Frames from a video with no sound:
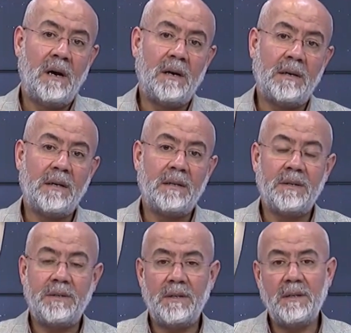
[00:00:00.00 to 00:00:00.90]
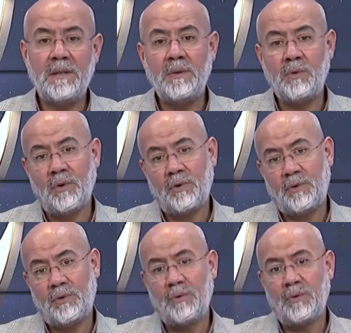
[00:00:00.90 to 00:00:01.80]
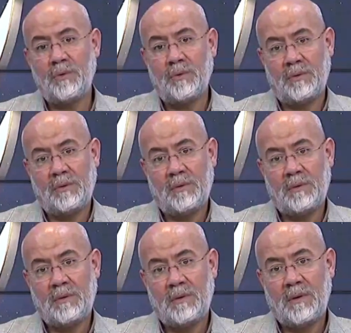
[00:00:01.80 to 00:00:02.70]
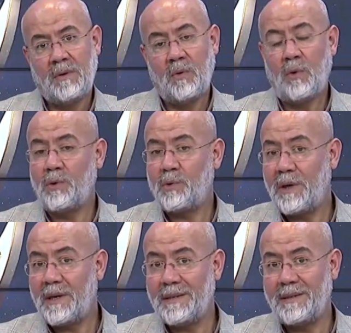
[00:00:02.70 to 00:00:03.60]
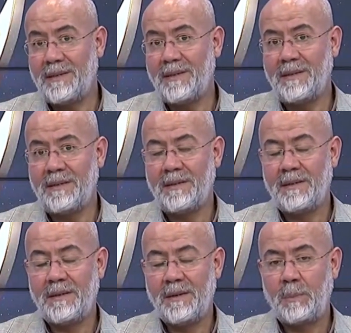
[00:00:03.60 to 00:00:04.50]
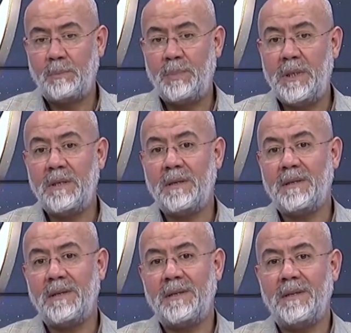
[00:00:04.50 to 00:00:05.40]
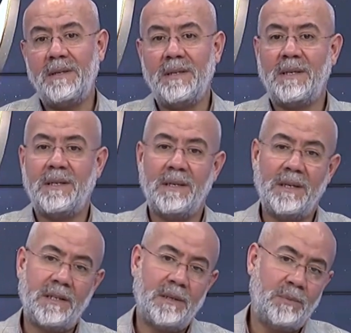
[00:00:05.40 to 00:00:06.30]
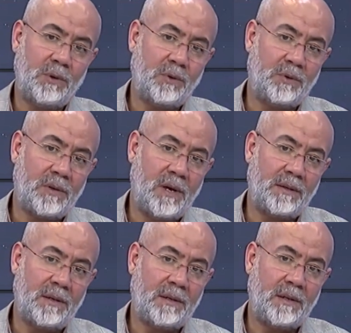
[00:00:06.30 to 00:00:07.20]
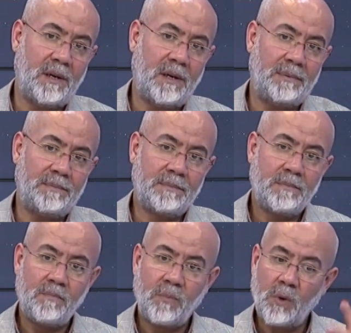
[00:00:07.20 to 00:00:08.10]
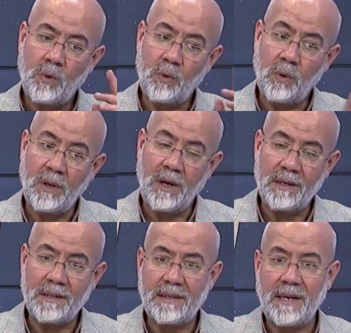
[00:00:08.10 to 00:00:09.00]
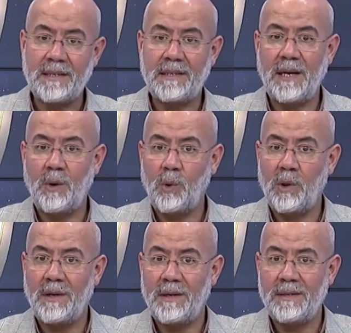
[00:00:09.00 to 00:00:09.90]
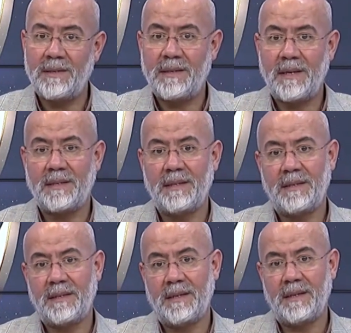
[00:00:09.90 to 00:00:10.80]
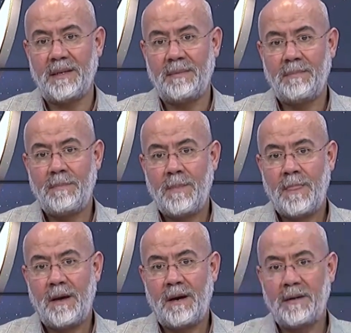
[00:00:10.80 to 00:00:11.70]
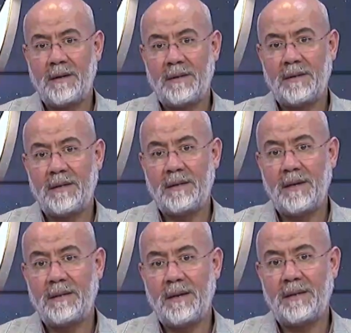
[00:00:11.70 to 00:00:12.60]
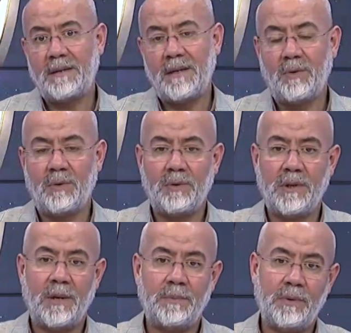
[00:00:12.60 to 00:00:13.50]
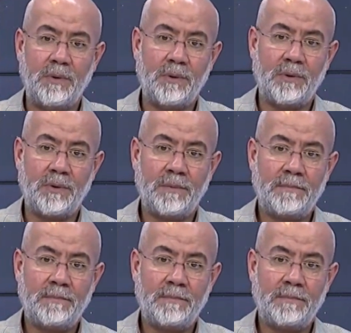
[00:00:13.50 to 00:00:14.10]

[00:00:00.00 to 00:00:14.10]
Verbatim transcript: arkadaşının, dostunun, ortağının bir dediğini iki etmiyor adeta kulağı seste onların sesinde arkadaşı ne derse onu yapıyor